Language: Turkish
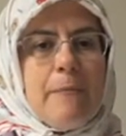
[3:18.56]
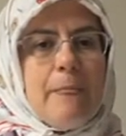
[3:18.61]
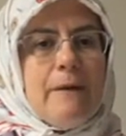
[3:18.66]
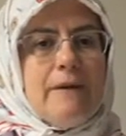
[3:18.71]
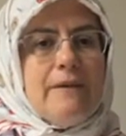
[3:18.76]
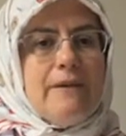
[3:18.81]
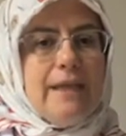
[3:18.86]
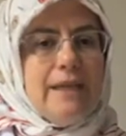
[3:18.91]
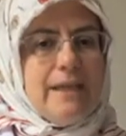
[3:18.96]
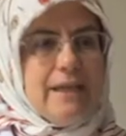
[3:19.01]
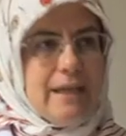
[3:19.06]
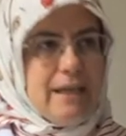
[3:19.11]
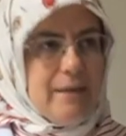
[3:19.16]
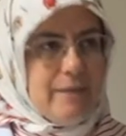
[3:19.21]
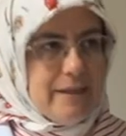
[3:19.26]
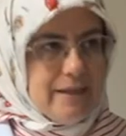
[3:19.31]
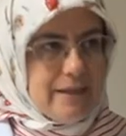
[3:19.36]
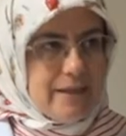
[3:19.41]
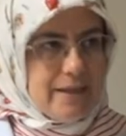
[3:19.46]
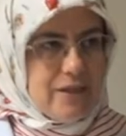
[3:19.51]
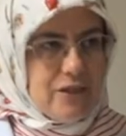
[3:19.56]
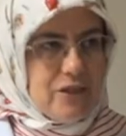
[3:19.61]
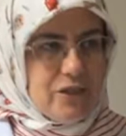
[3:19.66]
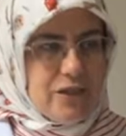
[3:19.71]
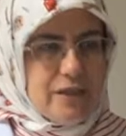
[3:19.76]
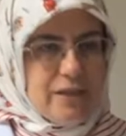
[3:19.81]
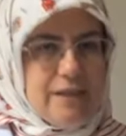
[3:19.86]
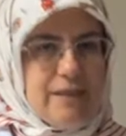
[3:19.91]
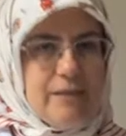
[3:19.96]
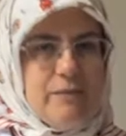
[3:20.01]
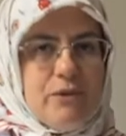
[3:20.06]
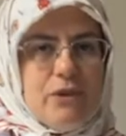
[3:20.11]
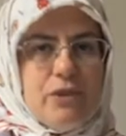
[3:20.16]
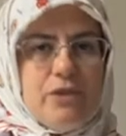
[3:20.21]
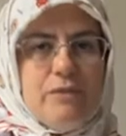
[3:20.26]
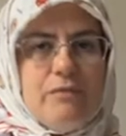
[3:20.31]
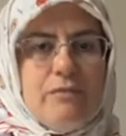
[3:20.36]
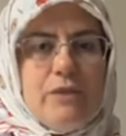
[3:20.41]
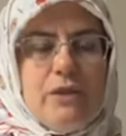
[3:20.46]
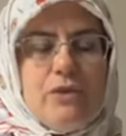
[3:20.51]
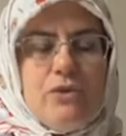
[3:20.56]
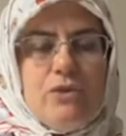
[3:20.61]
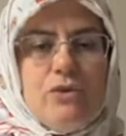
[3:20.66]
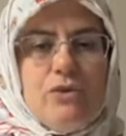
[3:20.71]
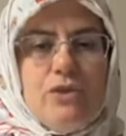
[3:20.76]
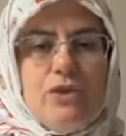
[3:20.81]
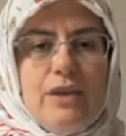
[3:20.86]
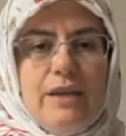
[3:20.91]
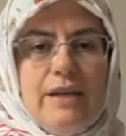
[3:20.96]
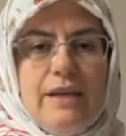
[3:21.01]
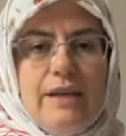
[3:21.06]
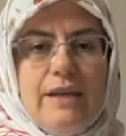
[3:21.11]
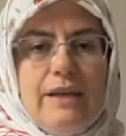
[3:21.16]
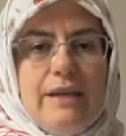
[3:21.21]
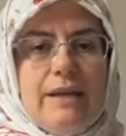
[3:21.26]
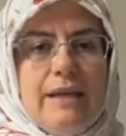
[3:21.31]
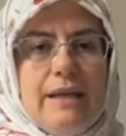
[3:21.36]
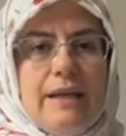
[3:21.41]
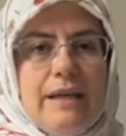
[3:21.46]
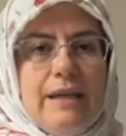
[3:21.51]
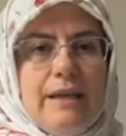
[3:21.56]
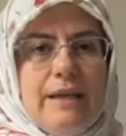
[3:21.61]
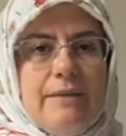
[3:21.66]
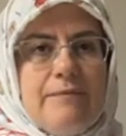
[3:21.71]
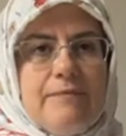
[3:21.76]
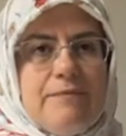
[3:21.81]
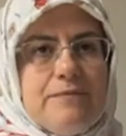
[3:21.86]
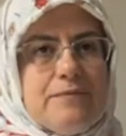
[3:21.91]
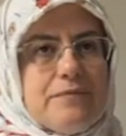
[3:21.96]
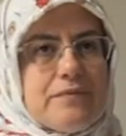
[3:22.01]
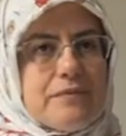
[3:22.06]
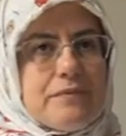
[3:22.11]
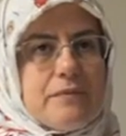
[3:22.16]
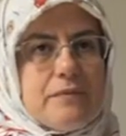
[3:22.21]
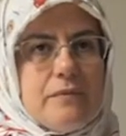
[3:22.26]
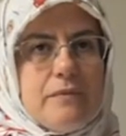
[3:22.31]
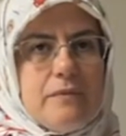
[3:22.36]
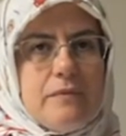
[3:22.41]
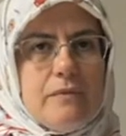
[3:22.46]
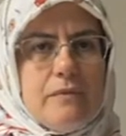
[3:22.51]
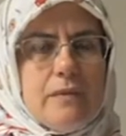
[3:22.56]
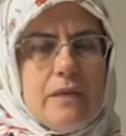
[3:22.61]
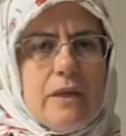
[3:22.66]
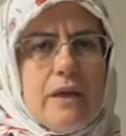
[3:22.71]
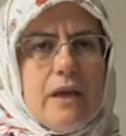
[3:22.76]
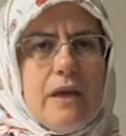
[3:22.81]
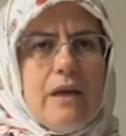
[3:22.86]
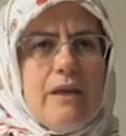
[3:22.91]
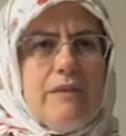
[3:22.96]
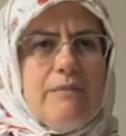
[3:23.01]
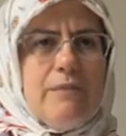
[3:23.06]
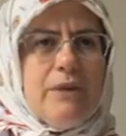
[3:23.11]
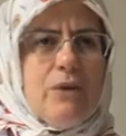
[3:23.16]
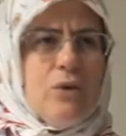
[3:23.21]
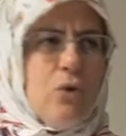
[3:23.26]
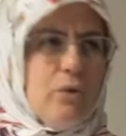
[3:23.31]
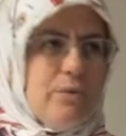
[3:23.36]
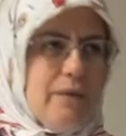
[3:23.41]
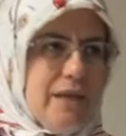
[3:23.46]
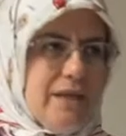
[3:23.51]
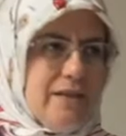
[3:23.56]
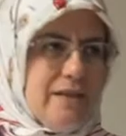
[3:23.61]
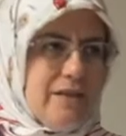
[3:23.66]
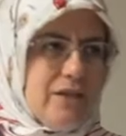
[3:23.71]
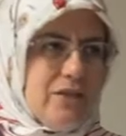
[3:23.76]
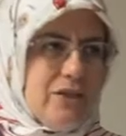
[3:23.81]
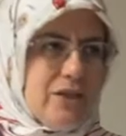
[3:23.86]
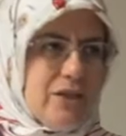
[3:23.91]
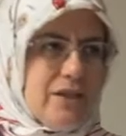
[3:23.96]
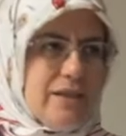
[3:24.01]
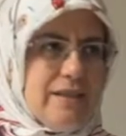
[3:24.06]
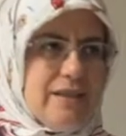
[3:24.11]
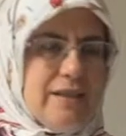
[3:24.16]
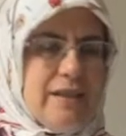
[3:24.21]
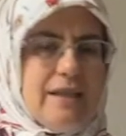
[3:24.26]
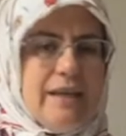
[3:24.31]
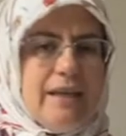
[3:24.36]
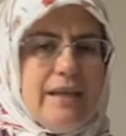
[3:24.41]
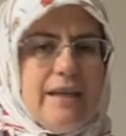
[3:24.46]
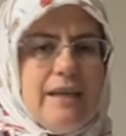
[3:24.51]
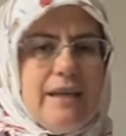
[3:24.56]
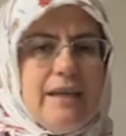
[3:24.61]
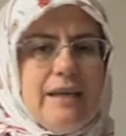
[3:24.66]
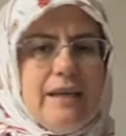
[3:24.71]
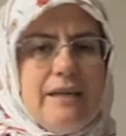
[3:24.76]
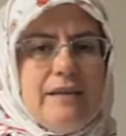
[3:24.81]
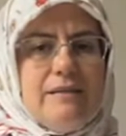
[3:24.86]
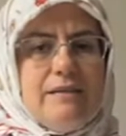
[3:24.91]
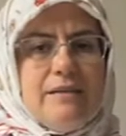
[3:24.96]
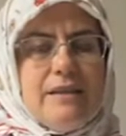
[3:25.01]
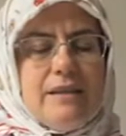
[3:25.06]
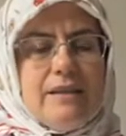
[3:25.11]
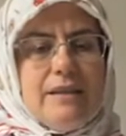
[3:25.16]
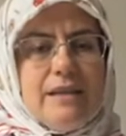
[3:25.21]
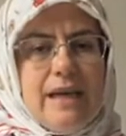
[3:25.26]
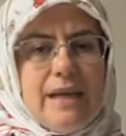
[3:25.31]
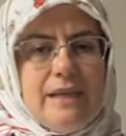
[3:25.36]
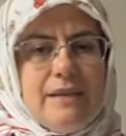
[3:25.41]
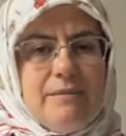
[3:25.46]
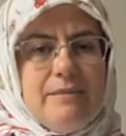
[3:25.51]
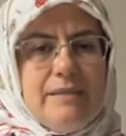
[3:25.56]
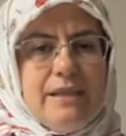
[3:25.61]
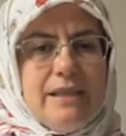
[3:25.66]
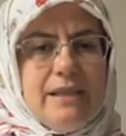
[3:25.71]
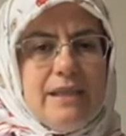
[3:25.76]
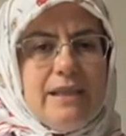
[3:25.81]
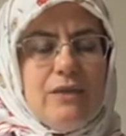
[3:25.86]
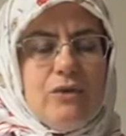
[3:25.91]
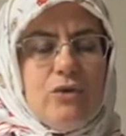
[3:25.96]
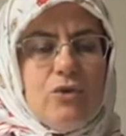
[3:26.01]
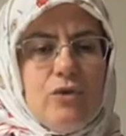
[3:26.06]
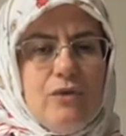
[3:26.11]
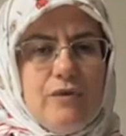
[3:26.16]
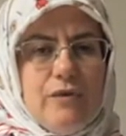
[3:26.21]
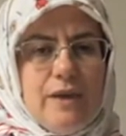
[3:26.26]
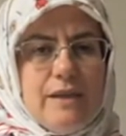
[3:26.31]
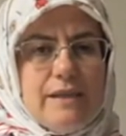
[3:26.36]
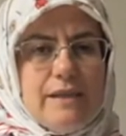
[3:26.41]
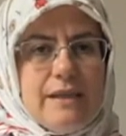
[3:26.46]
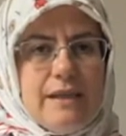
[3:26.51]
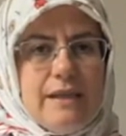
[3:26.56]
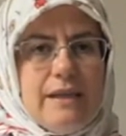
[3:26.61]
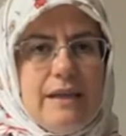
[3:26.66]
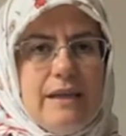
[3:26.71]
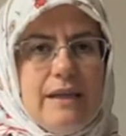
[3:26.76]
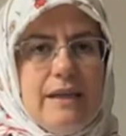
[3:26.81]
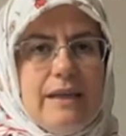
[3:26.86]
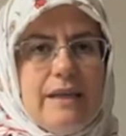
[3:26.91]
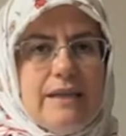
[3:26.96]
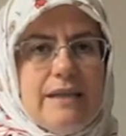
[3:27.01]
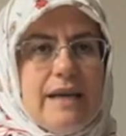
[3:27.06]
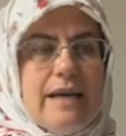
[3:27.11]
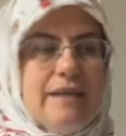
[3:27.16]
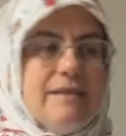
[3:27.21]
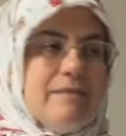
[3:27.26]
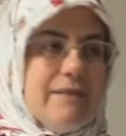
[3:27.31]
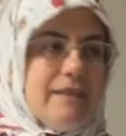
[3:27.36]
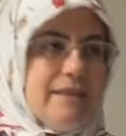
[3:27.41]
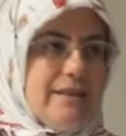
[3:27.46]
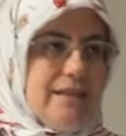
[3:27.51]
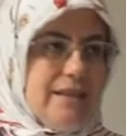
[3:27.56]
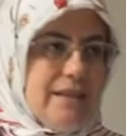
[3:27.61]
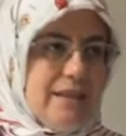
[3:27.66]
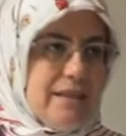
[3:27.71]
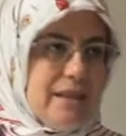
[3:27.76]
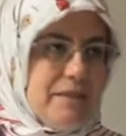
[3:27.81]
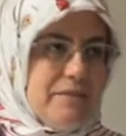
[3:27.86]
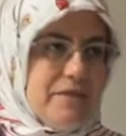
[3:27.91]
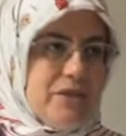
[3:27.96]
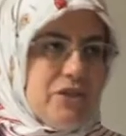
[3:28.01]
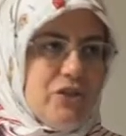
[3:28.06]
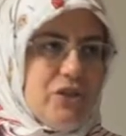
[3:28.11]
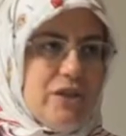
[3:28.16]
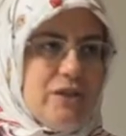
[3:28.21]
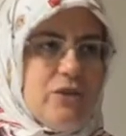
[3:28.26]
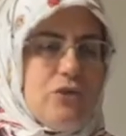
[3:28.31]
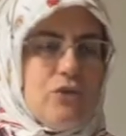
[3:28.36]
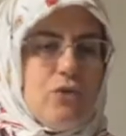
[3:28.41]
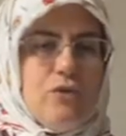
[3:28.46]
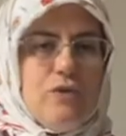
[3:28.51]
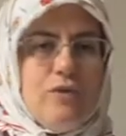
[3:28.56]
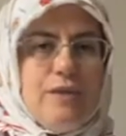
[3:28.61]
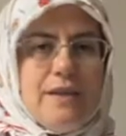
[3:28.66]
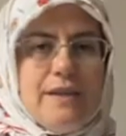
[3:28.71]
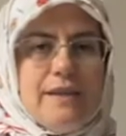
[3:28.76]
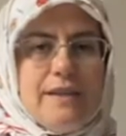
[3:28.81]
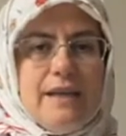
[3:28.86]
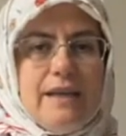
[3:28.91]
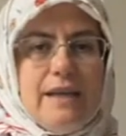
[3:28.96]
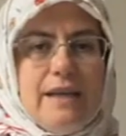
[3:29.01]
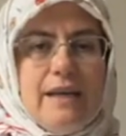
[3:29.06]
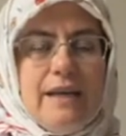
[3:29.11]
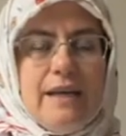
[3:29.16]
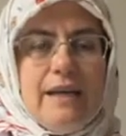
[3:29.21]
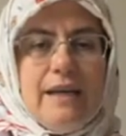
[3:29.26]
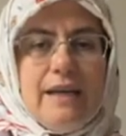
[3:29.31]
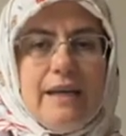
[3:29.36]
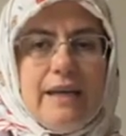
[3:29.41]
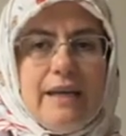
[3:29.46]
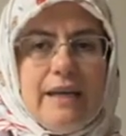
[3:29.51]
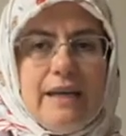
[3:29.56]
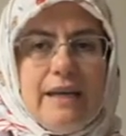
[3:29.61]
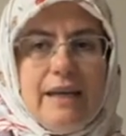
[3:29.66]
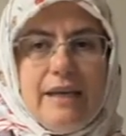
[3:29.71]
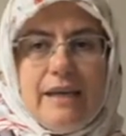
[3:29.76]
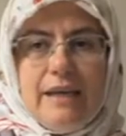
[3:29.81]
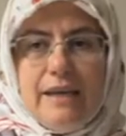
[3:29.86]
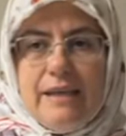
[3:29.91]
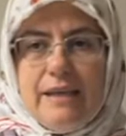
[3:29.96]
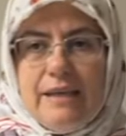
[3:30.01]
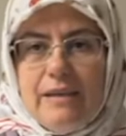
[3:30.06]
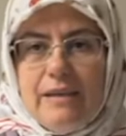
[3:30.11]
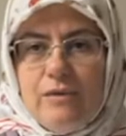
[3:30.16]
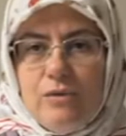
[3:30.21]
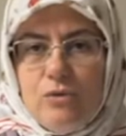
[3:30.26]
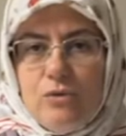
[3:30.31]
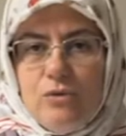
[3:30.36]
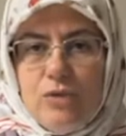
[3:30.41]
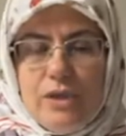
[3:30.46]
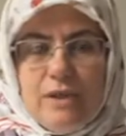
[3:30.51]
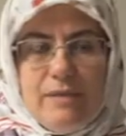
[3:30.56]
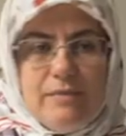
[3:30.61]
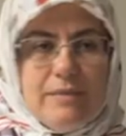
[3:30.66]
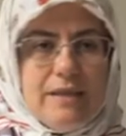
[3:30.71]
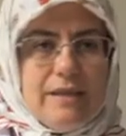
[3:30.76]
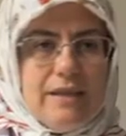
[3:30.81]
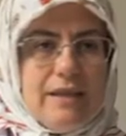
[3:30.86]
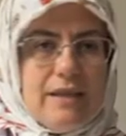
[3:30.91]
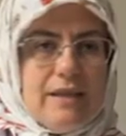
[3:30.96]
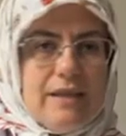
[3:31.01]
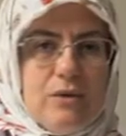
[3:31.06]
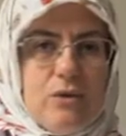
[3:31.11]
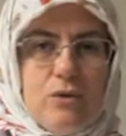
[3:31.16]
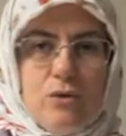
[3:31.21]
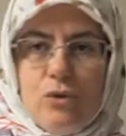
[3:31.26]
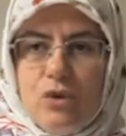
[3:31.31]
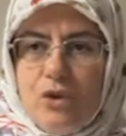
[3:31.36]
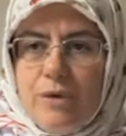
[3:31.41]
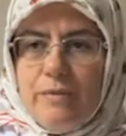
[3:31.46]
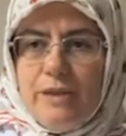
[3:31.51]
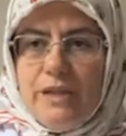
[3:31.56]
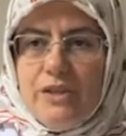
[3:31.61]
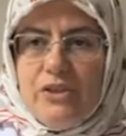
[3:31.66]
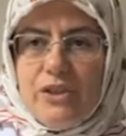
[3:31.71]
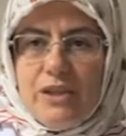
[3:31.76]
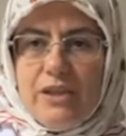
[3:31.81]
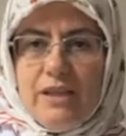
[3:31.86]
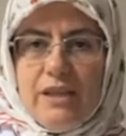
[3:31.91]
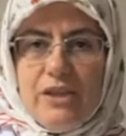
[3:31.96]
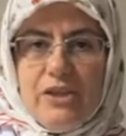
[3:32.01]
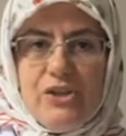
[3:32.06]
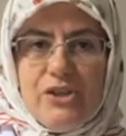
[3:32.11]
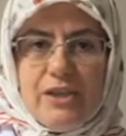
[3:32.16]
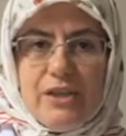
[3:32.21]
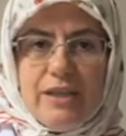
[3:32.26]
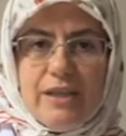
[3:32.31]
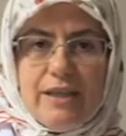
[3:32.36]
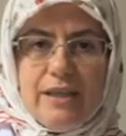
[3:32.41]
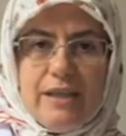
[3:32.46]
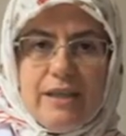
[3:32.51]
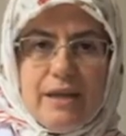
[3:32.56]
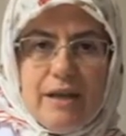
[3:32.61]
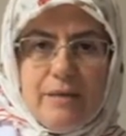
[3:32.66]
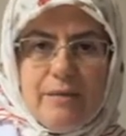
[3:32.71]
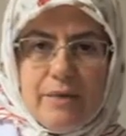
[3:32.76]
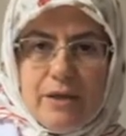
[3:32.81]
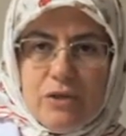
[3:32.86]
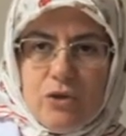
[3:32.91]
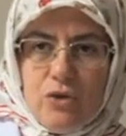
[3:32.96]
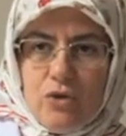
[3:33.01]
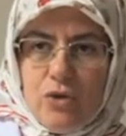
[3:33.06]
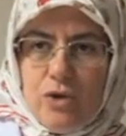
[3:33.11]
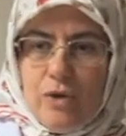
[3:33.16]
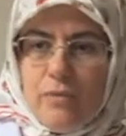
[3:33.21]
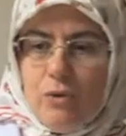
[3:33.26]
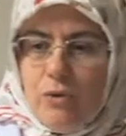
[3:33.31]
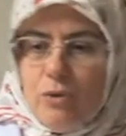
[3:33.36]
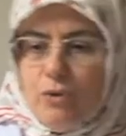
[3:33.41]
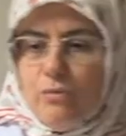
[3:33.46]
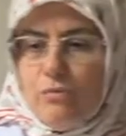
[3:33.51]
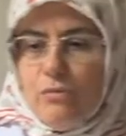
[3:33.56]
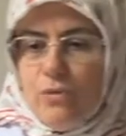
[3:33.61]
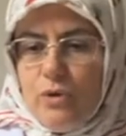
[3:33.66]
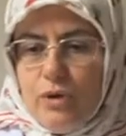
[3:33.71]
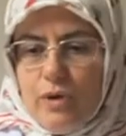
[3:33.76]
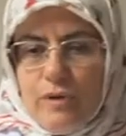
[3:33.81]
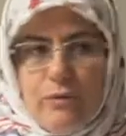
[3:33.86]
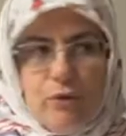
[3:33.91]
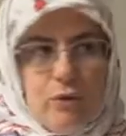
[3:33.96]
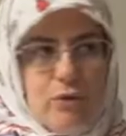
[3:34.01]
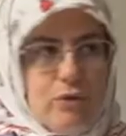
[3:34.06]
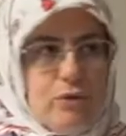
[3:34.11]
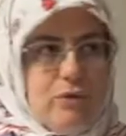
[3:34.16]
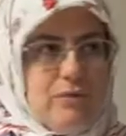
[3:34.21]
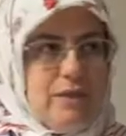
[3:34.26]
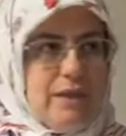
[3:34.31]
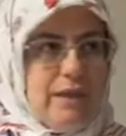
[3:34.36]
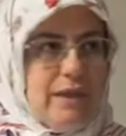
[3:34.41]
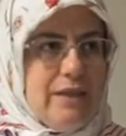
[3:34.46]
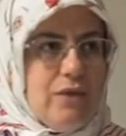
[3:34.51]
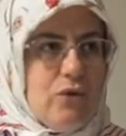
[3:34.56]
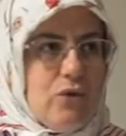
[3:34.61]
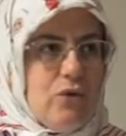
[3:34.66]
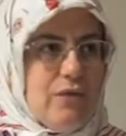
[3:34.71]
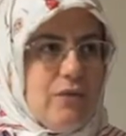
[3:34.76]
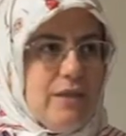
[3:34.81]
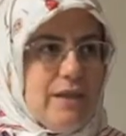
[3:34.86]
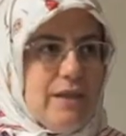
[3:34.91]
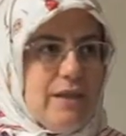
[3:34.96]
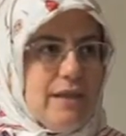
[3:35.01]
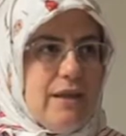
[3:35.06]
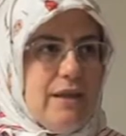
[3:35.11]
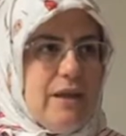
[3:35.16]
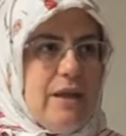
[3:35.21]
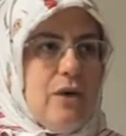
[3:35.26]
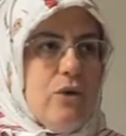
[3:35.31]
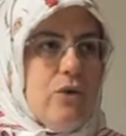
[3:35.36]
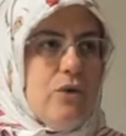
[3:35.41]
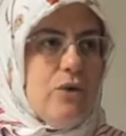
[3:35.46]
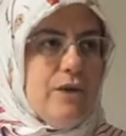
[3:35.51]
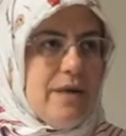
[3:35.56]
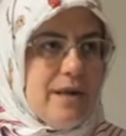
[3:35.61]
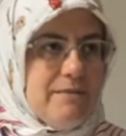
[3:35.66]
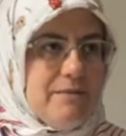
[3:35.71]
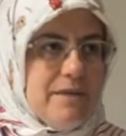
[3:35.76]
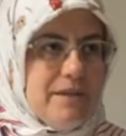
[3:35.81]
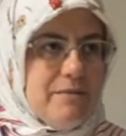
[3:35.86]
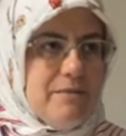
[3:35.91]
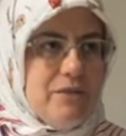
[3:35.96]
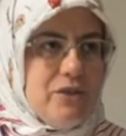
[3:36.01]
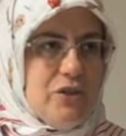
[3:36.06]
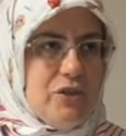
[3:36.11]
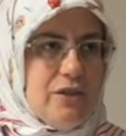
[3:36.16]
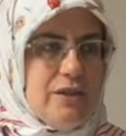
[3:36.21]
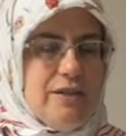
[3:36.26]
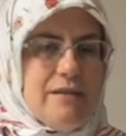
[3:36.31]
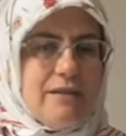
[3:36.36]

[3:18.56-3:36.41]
dengeli besleneceğiz demiştim evet. biraz önce. E, bir hobi edineceğiz. Ee, kendimize çok fazla kendimizi dinlemeyeceğiz. Çok fazla e, üzerimizde oluşabilecek değişiklikleri ay ben şöyle mi oldum böyle mi oldum diye çok fazla önemsemeyeceğiz.